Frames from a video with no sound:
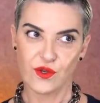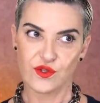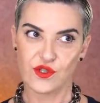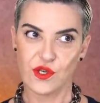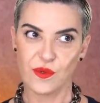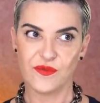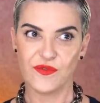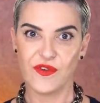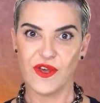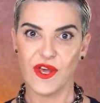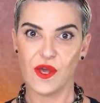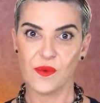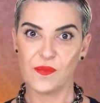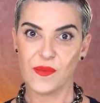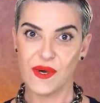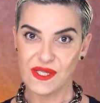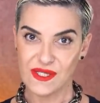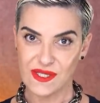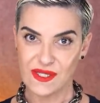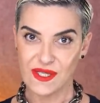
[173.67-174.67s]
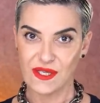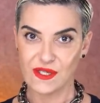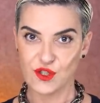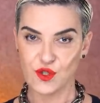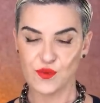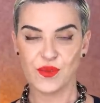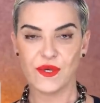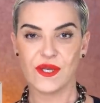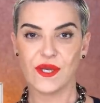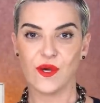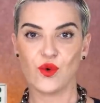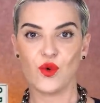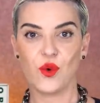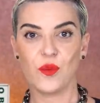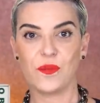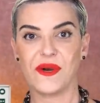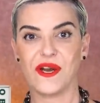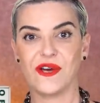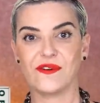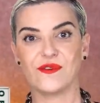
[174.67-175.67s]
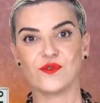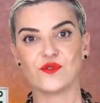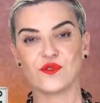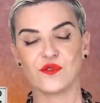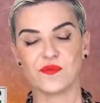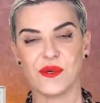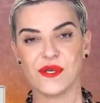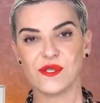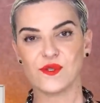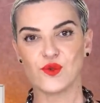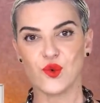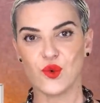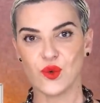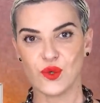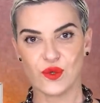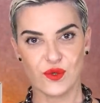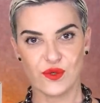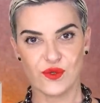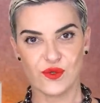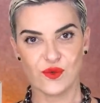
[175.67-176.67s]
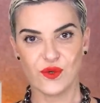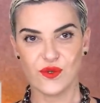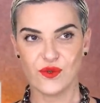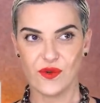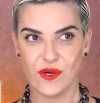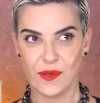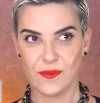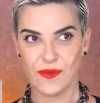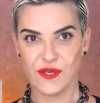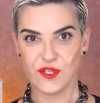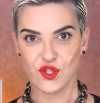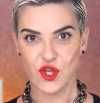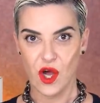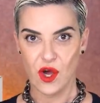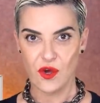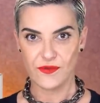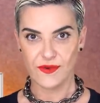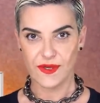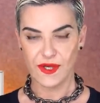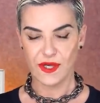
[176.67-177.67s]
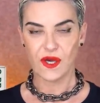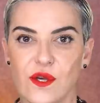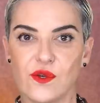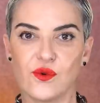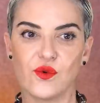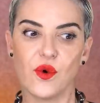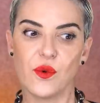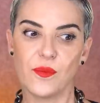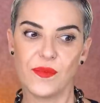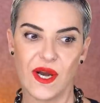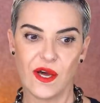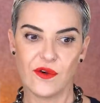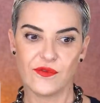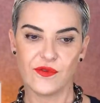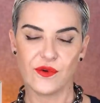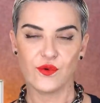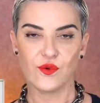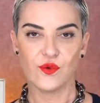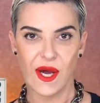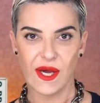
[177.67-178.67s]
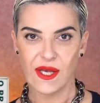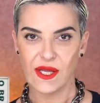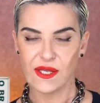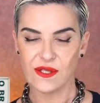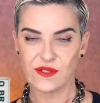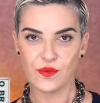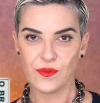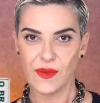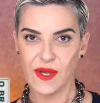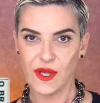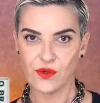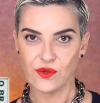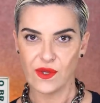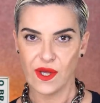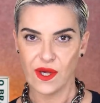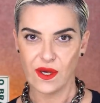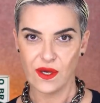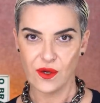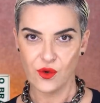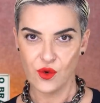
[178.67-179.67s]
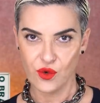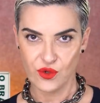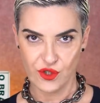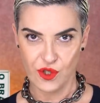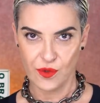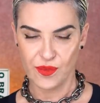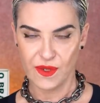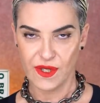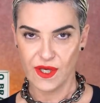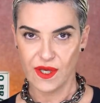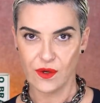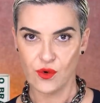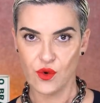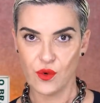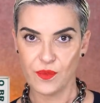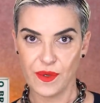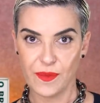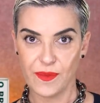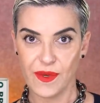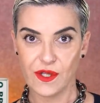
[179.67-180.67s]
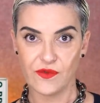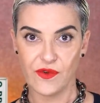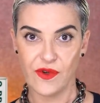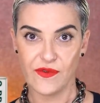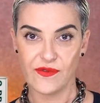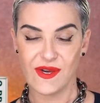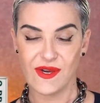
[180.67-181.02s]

Eu já me ferrei bastante porque eu comprava os mais curtos. Quando quando eu era mais jovem, eu comprava aqueles no meio da coxa, porque o comprimento vai